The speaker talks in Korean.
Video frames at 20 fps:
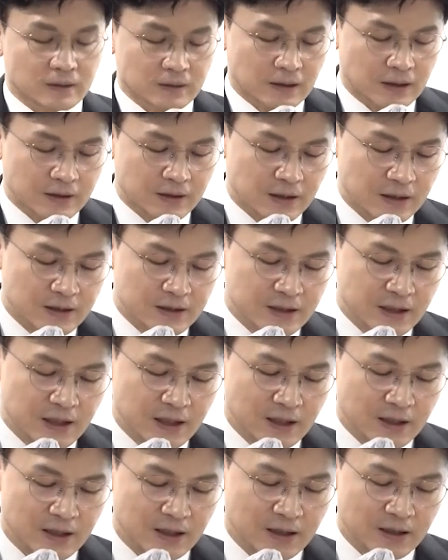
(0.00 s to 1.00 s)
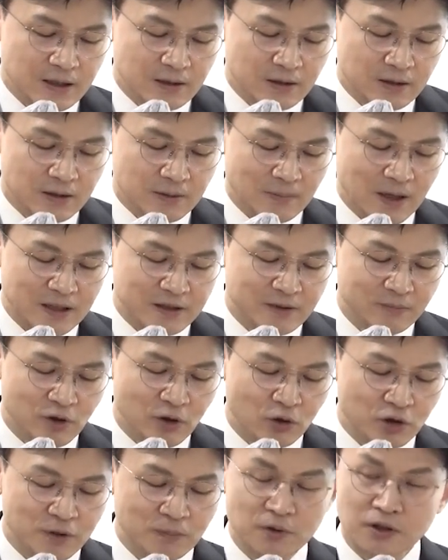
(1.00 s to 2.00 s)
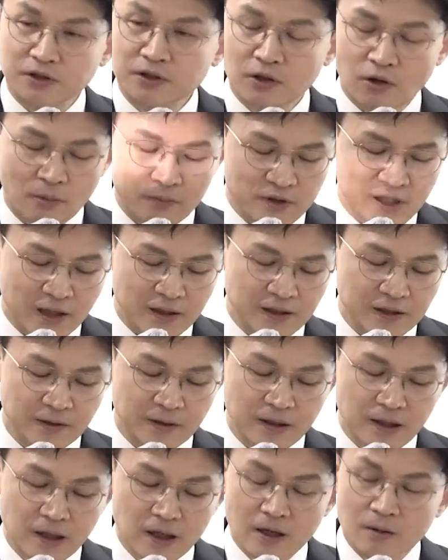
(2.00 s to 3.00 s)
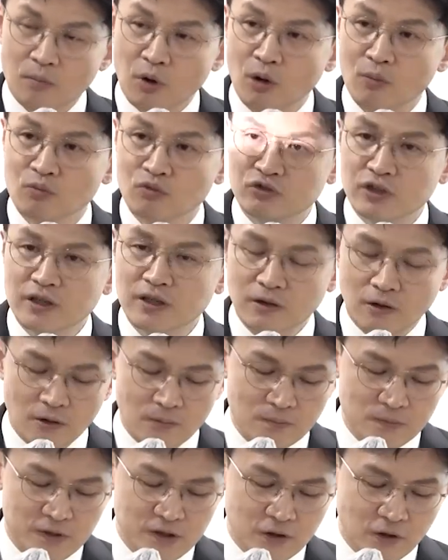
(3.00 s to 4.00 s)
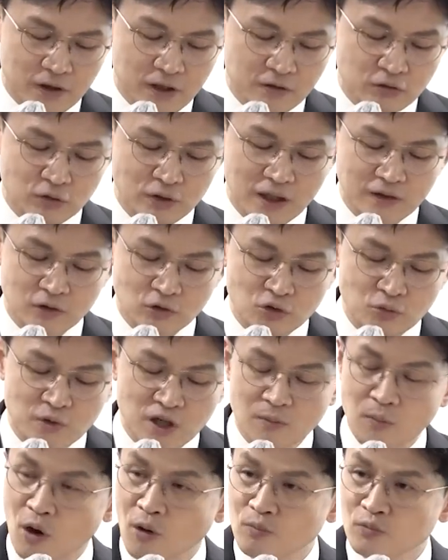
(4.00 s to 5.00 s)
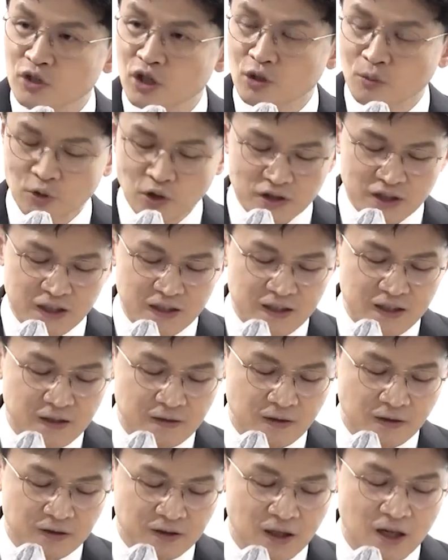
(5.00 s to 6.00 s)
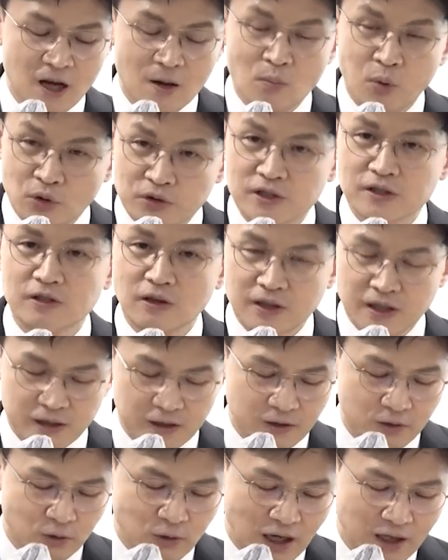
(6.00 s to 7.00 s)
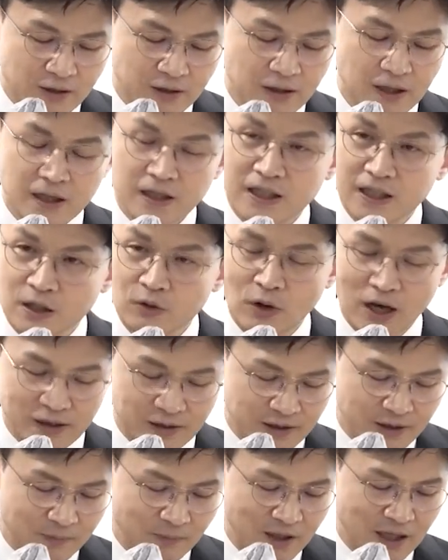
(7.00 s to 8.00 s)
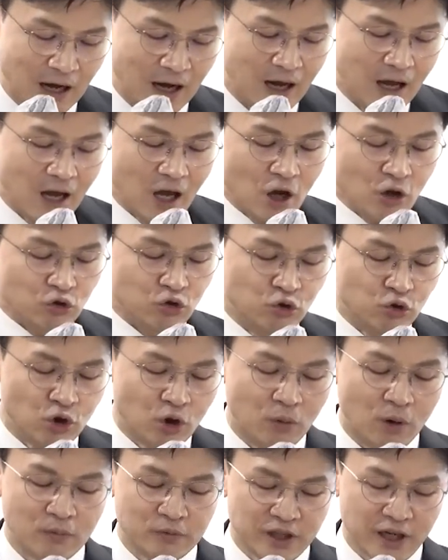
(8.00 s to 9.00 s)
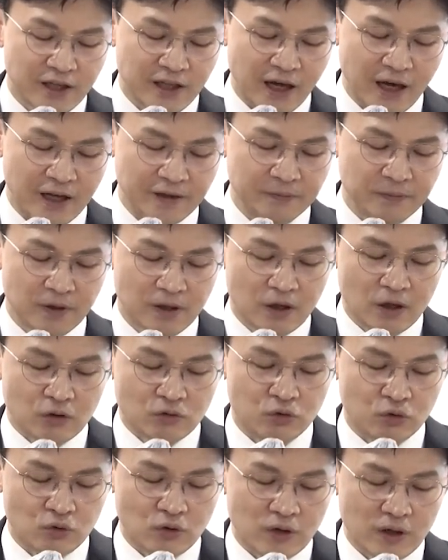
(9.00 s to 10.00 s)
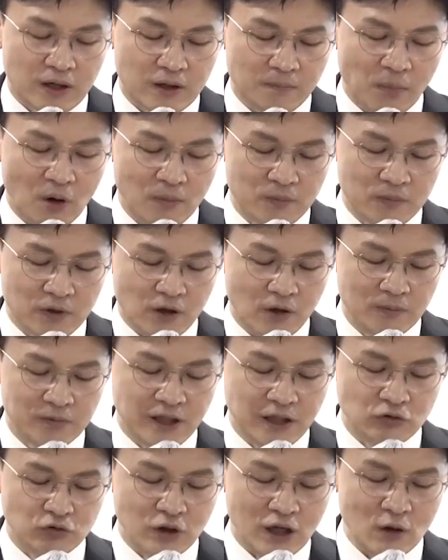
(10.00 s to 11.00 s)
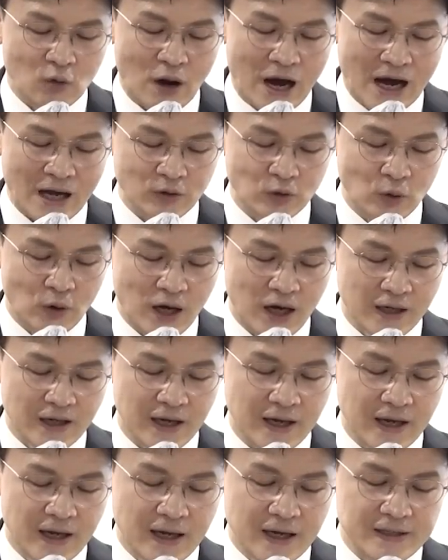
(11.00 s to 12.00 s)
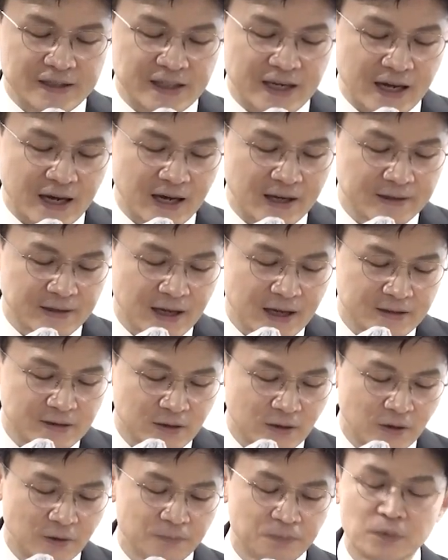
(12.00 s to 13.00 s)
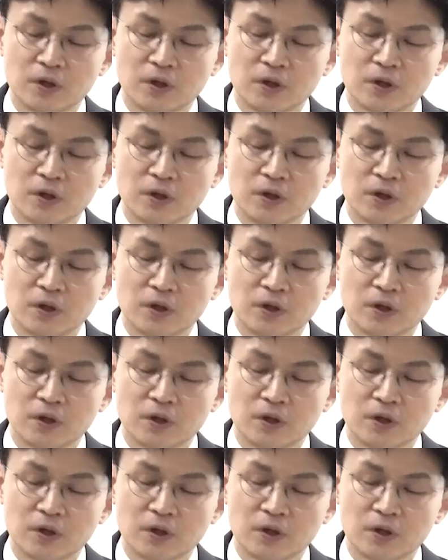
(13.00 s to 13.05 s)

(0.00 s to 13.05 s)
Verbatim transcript: 한 가지 말씀드리고 싶은 것은 검찰은 범죄를 엄정히 수사해서 국민을 범죄로부터 지키는 것을 본질적 기능으로 하는 기관입니다. 중요 범죄에 대한 검사의 수사를 과도하게 제한해서